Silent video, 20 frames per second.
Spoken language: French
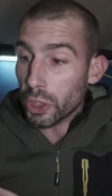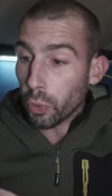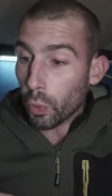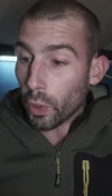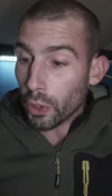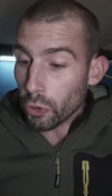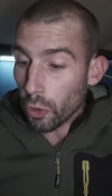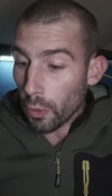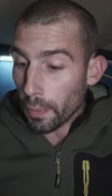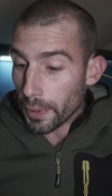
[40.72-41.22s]

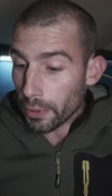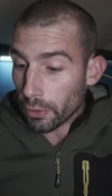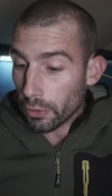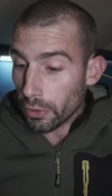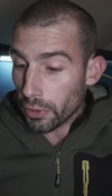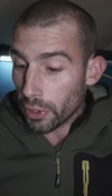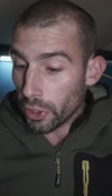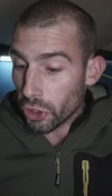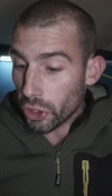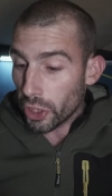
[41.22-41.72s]
3 ans parce que
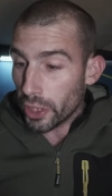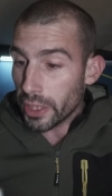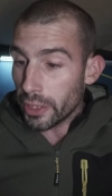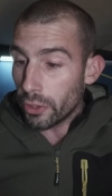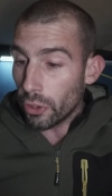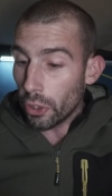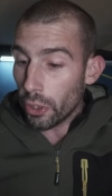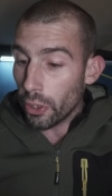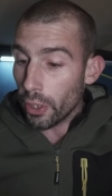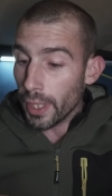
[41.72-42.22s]
c'est chez
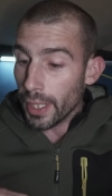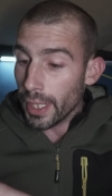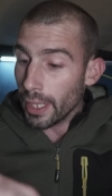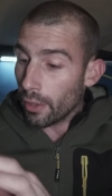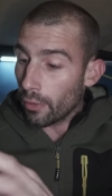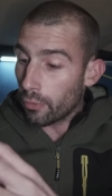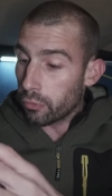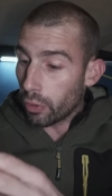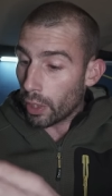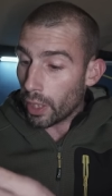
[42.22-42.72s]
Lidl.
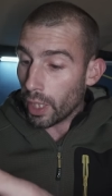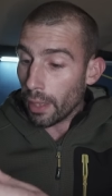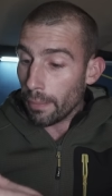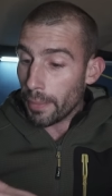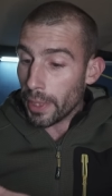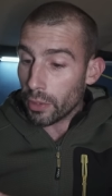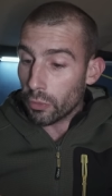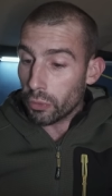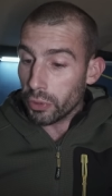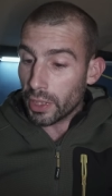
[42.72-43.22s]
Voilà,
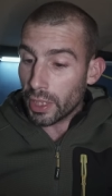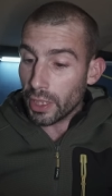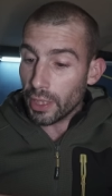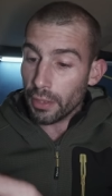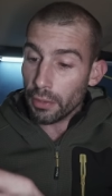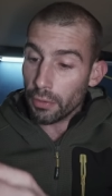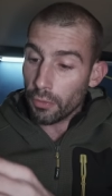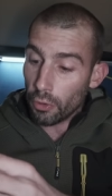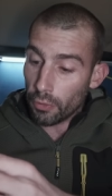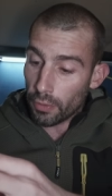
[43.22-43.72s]
bah
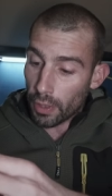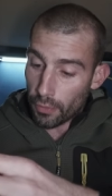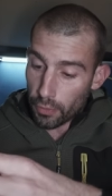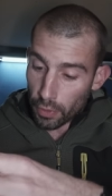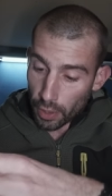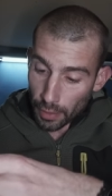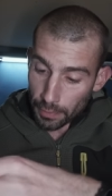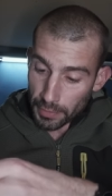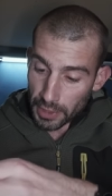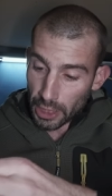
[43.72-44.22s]
écoutez, on va
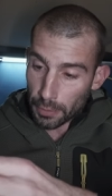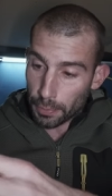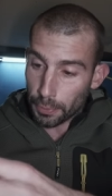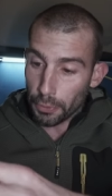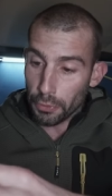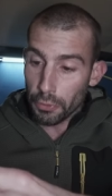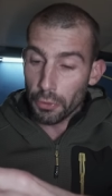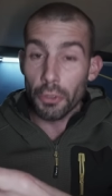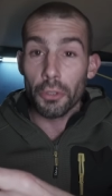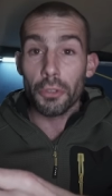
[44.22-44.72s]
voir un petit peu
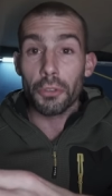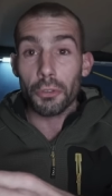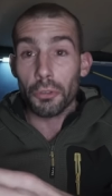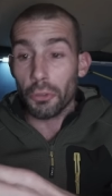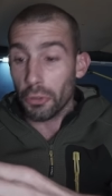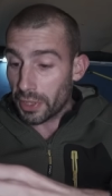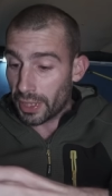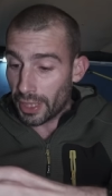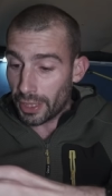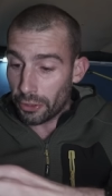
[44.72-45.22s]
euh, ce
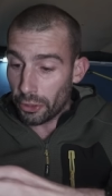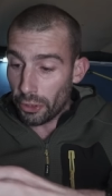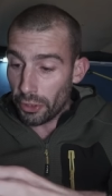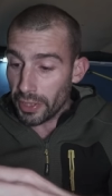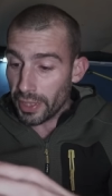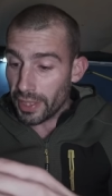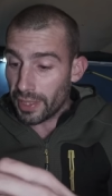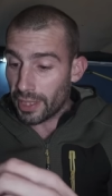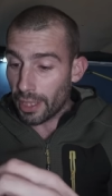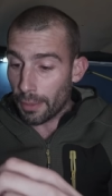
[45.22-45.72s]
que ça
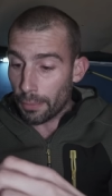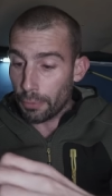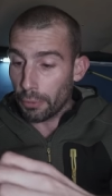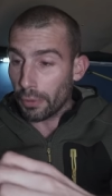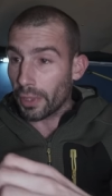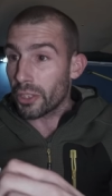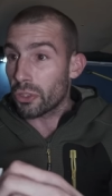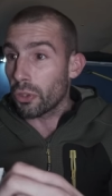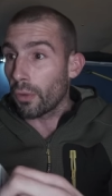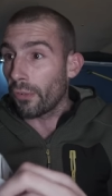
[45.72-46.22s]
donne, ça peut
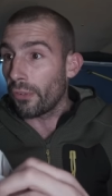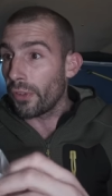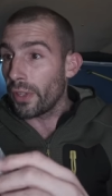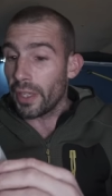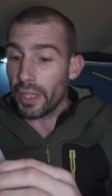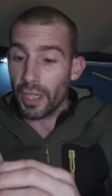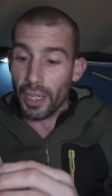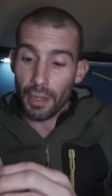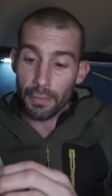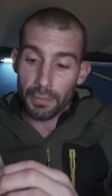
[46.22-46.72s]

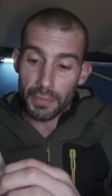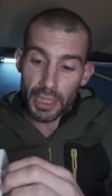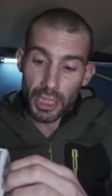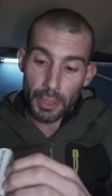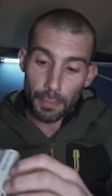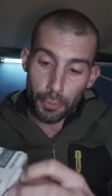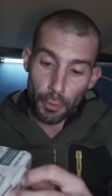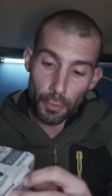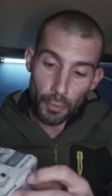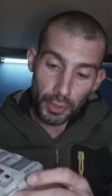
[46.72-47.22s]
réchauffer un
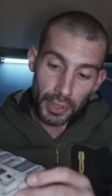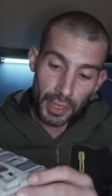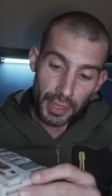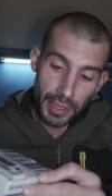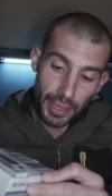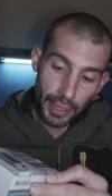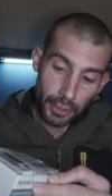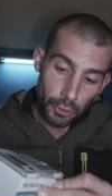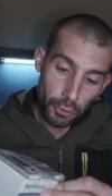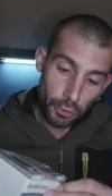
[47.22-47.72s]
petit peu mon
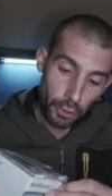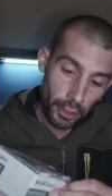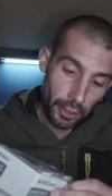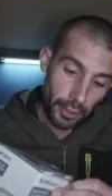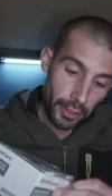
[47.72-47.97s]
intérieur.